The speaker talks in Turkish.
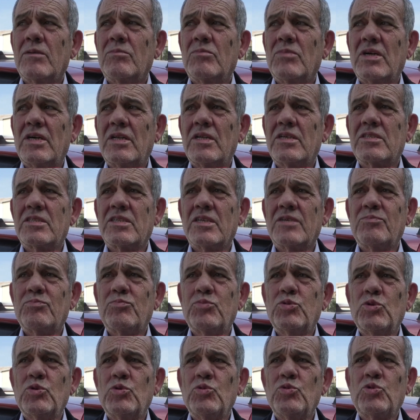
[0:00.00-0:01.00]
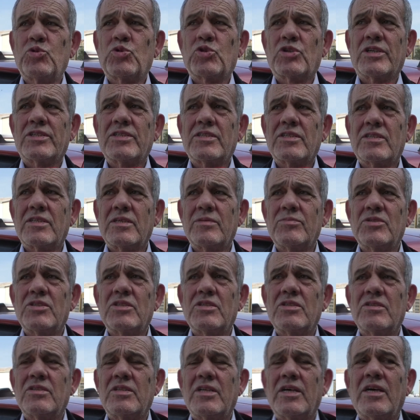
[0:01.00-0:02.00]
maalesef bu üç
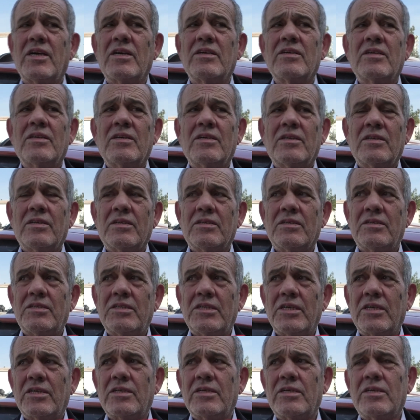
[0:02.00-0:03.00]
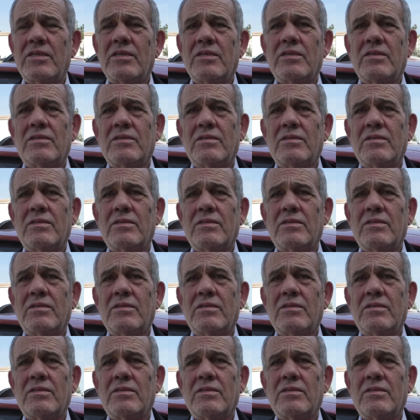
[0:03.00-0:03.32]
gazetemizin de yeri e,